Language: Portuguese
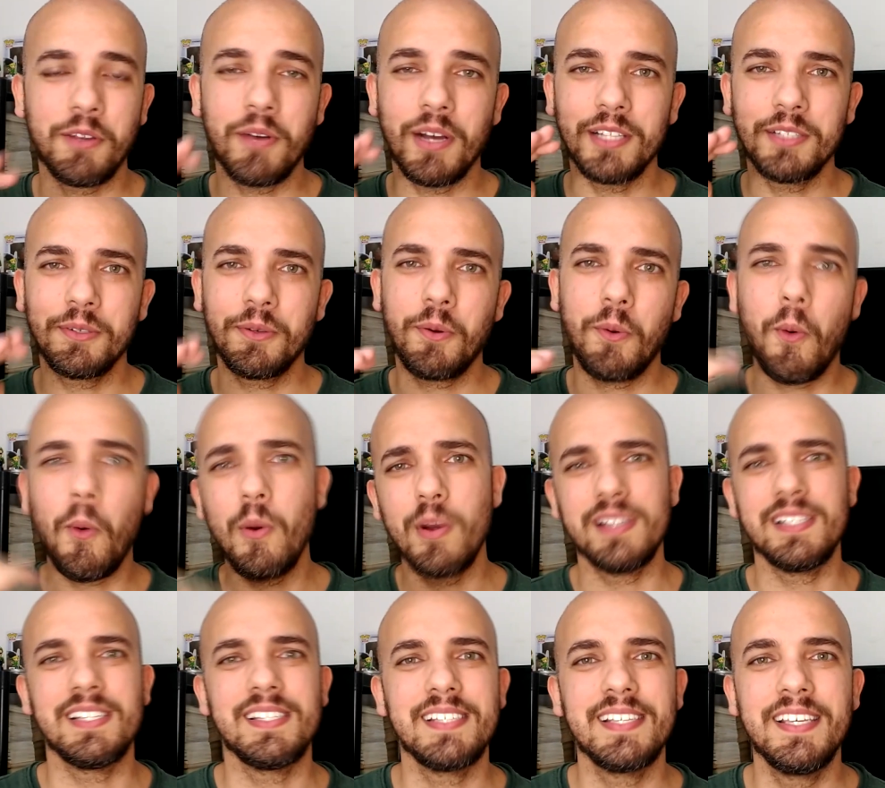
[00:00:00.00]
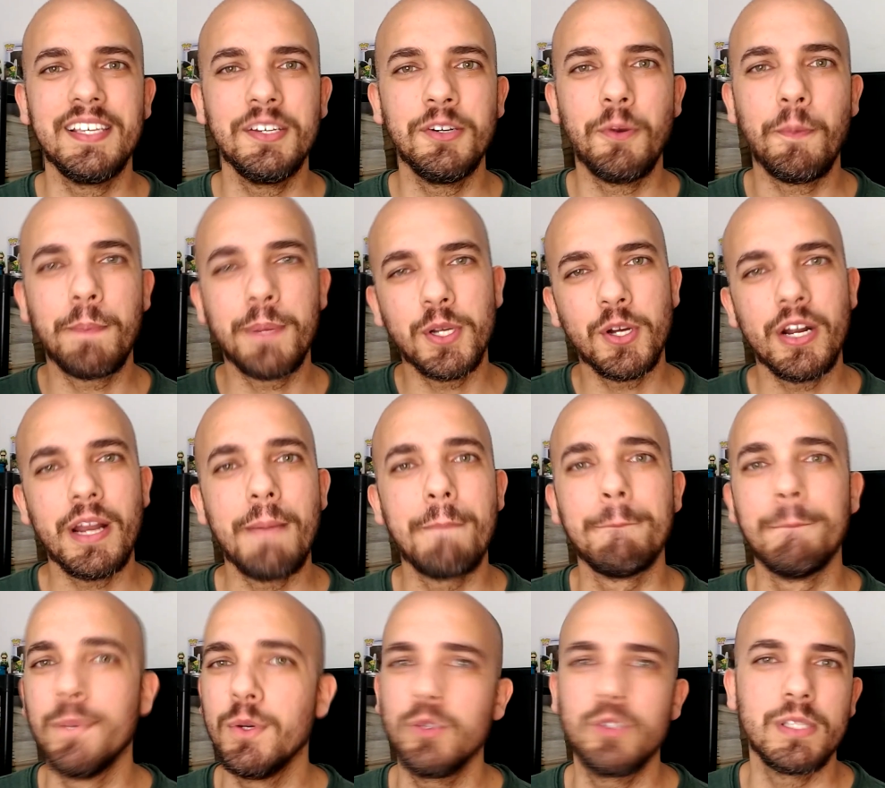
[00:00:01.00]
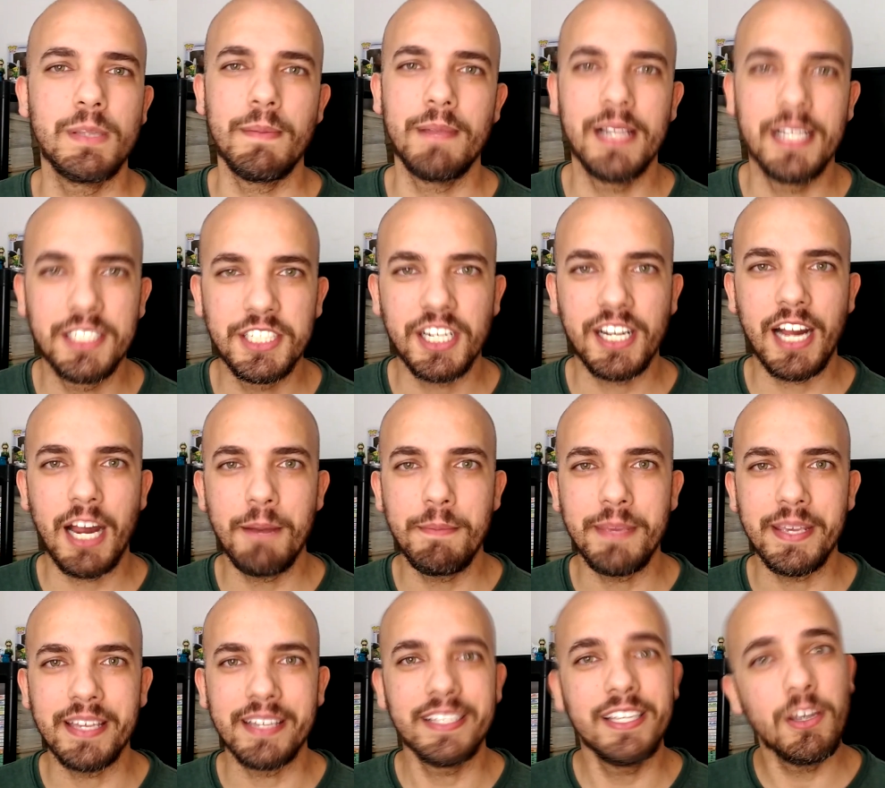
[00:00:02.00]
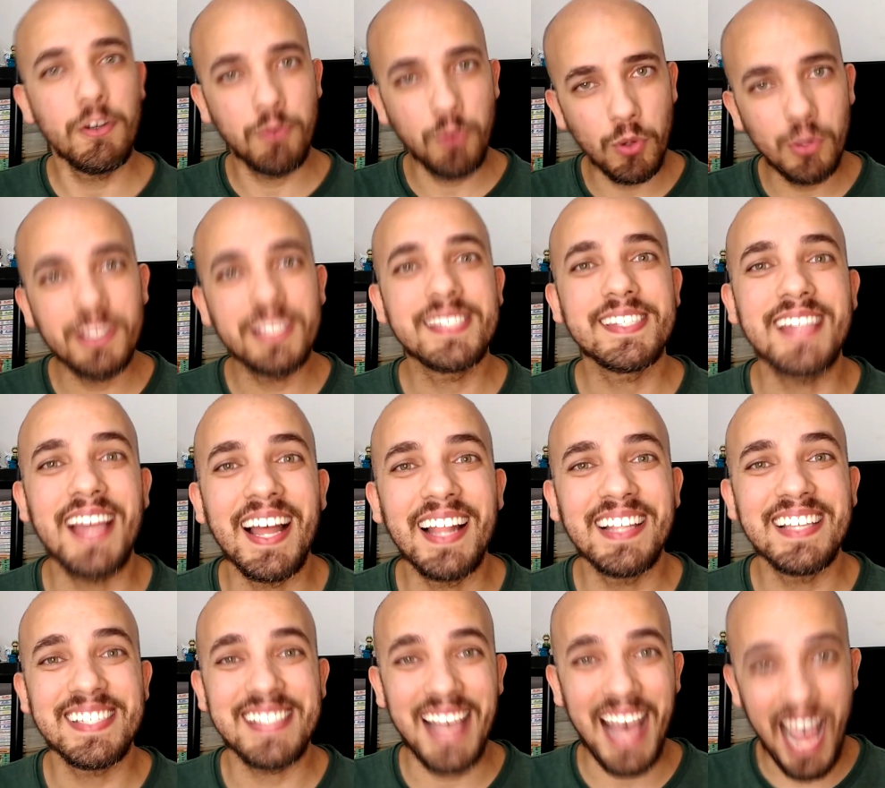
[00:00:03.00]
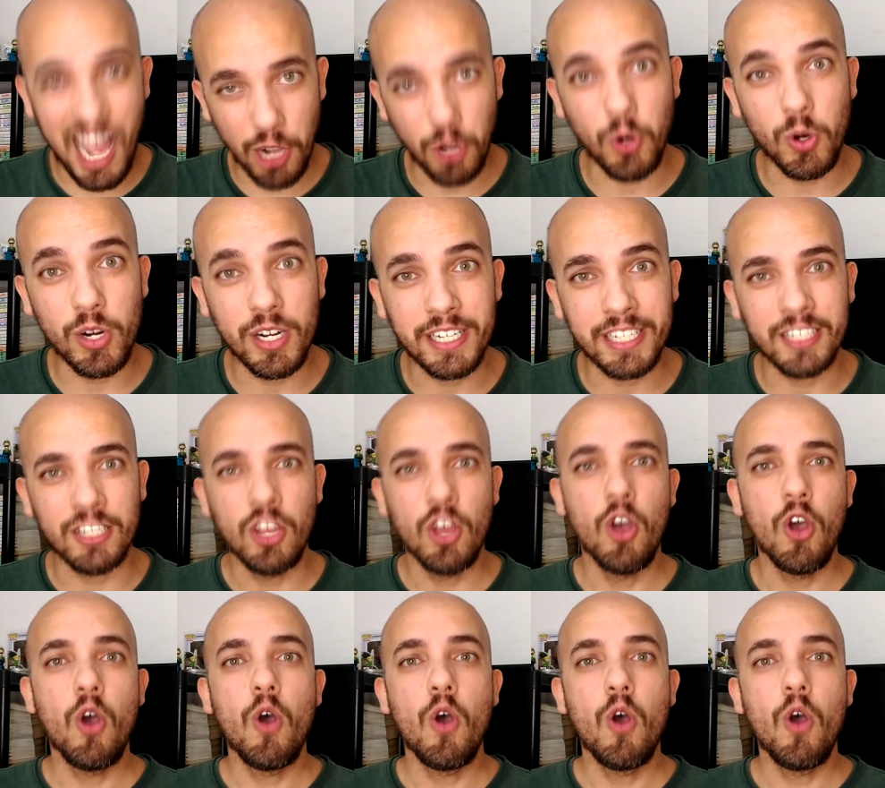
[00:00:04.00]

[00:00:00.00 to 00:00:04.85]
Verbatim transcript: Tem quatro coisas que o Prior é muito semelhante a Carminha, e eu vou listá-las agora.